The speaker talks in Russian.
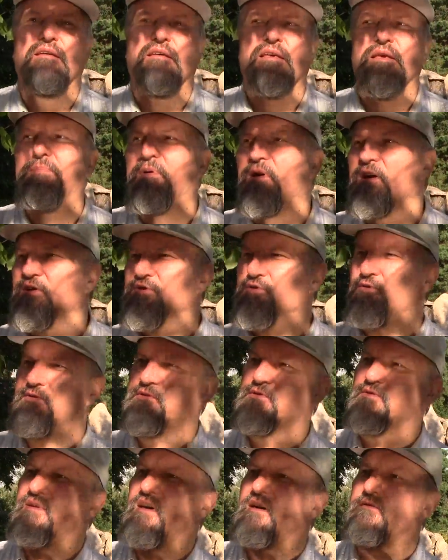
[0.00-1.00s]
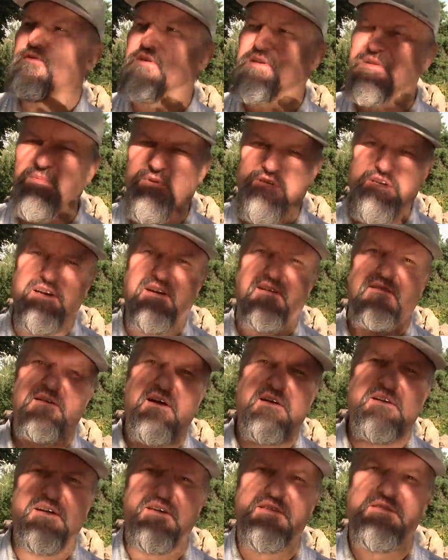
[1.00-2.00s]
И пока шел сюда, вот размышлял
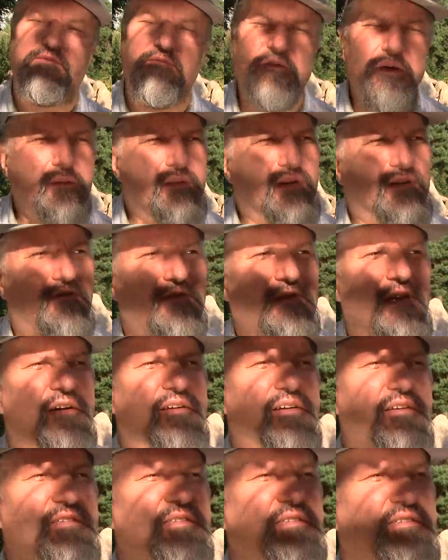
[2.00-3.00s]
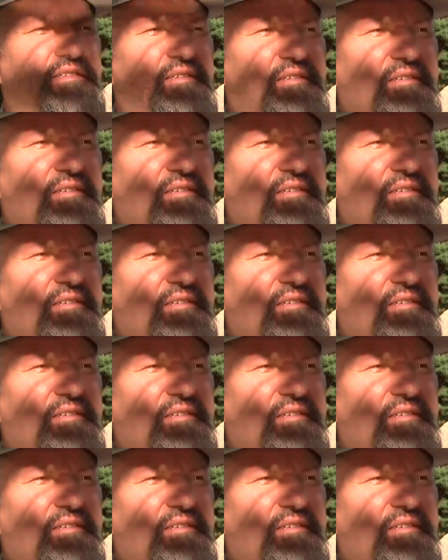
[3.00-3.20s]
как раз именно вот как раз э,